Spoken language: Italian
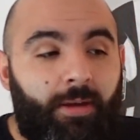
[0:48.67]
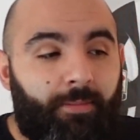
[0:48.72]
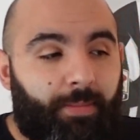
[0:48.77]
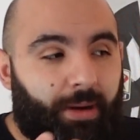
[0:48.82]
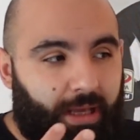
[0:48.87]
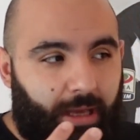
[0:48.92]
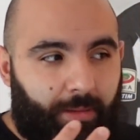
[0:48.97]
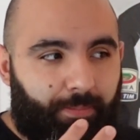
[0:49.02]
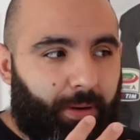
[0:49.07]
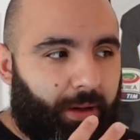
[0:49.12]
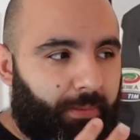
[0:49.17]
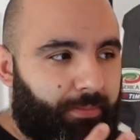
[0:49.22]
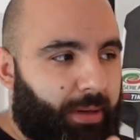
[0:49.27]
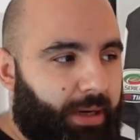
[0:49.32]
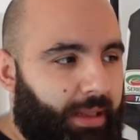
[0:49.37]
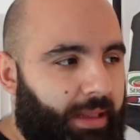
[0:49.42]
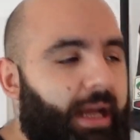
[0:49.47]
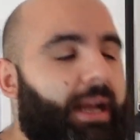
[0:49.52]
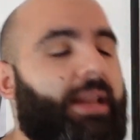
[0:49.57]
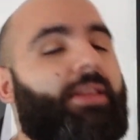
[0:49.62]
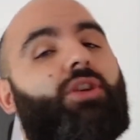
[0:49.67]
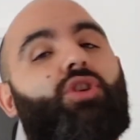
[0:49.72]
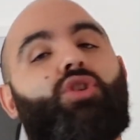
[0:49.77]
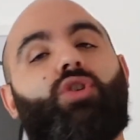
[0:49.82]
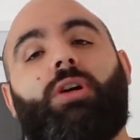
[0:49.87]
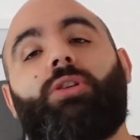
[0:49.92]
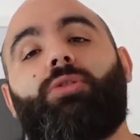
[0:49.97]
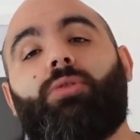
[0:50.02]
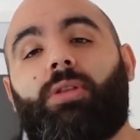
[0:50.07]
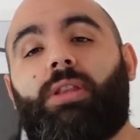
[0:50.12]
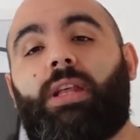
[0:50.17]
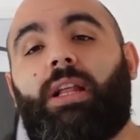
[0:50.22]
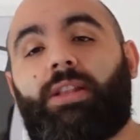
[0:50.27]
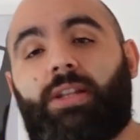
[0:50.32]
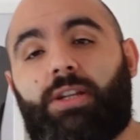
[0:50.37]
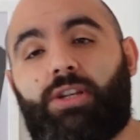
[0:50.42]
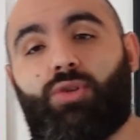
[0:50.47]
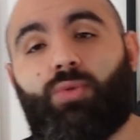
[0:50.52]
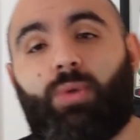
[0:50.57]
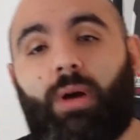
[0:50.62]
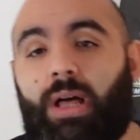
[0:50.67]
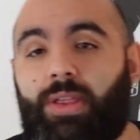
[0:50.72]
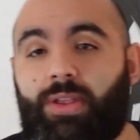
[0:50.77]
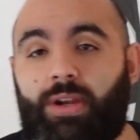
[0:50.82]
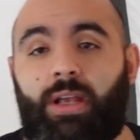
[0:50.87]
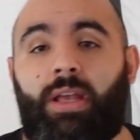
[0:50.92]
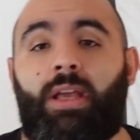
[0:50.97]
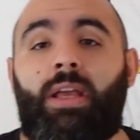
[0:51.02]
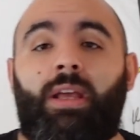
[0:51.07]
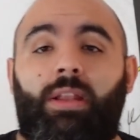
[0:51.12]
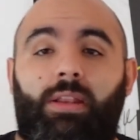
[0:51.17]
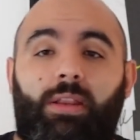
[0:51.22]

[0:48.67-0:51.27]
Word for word: perché per parlare di giocatori di altre squadre